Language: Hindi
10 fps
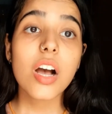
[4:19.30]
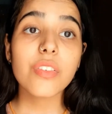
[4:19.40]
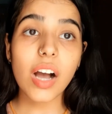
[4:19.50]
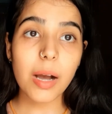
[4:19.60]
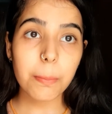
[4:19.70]

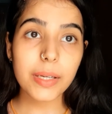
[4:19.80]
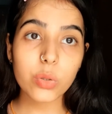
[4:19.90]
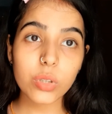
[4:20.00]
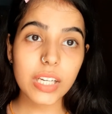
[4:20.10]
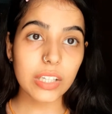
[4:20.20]
वहाँ पे
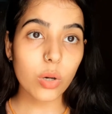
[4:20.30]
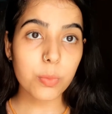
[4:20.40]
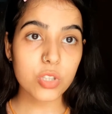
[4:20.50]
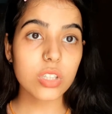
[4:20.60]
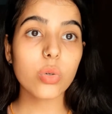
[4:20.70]
यू विल गेट अ
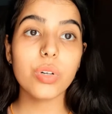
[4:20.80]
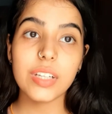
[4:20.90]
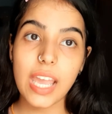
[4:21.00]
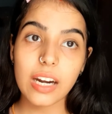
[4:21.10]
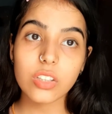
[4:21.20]
ऑप्शन टू
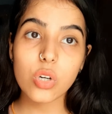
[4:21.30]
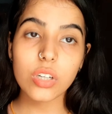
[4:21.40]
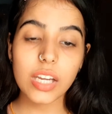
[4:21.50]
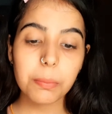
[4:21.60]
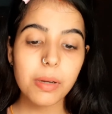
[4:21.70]
कॉन्टैक्ट
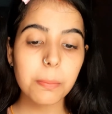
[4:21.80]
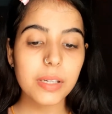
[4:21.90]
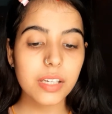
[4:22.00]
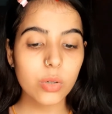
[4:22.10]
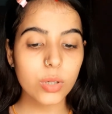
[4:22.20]
कॉन्टैक्ट पर आप
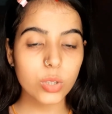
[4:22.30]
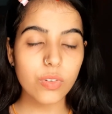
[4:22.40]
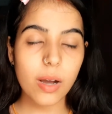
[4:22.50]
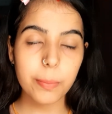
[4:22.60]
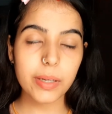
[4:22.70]
क्लिक करोगे तो
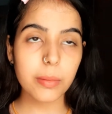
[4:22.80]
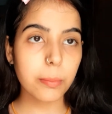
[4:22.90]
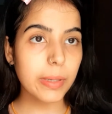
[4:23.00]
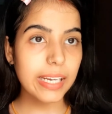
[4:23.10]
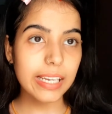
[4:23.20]
वहाँ पे
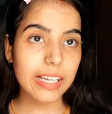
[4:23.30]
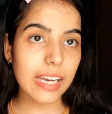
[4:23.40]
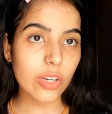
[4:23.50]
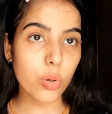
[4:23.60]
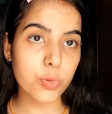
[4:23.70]
मेल का
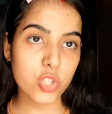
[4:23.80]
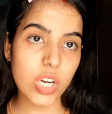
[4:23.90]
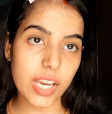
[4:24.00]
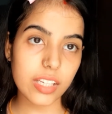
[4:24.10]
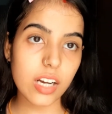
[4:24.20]
एक ऑप्शन
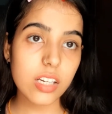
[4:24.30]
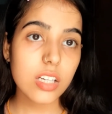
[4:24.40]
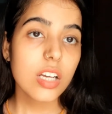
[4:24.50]
आएगा